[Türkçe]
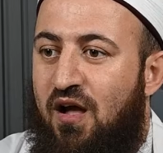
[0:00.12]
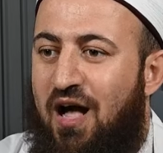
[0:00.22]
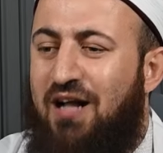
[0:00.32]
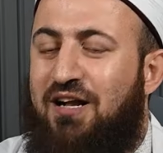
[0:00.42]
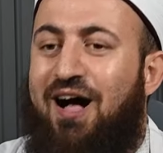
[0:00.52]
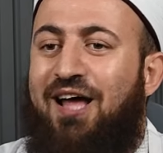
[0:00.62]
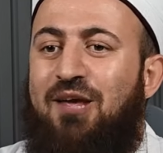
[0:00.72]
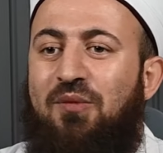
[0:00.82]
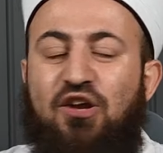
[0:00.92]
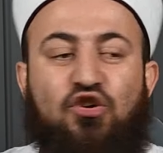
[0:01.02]

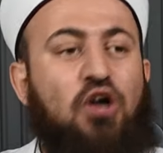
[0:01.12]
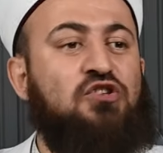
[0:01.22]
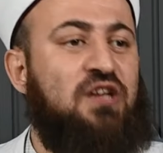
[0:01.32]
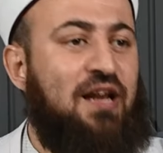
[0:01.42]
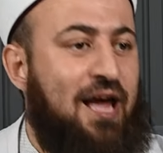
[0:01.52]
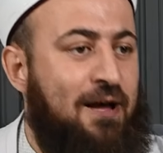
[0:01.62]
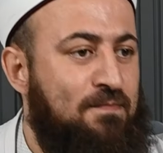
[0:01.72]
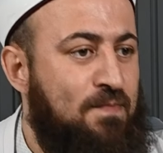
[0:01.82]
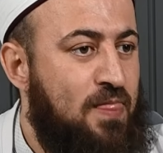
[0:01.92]
hakkani bir göz ile,